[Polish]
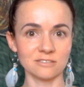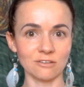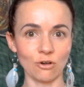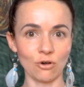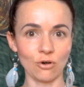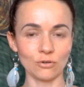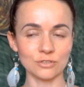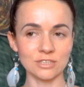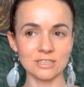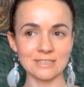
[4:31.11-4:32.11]
To
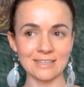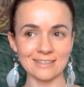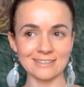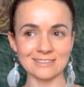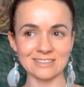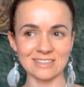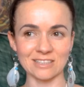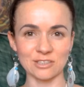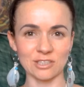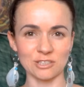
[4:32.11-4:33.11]
nie jest
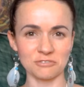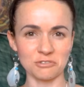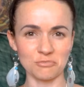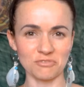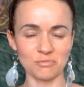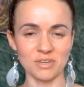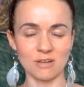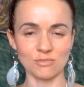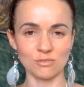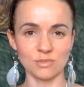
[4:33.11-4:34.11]
tak, że tak świadomie
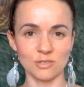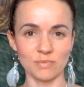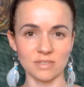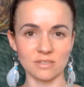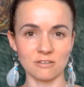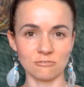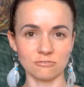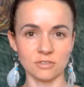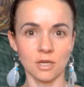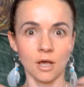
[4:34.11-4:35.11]
wybieramy sobie tych
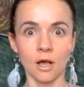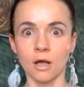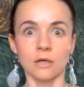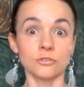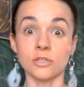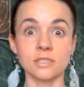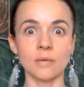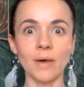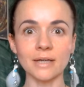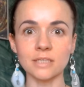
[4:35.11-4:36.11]
partnerów i to jest
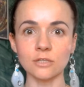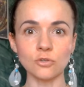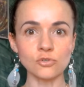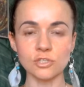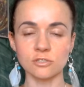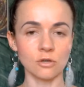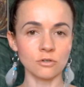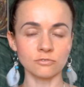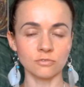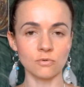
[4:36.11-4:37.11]
ta magia i to już jest
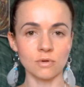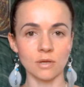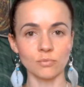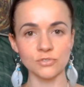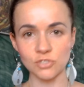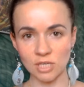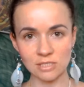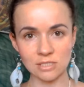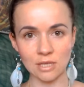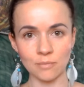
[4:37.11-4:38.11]
to i w ogóle, bo z
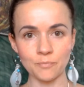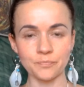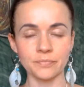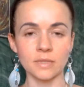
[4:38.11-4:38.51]
czasem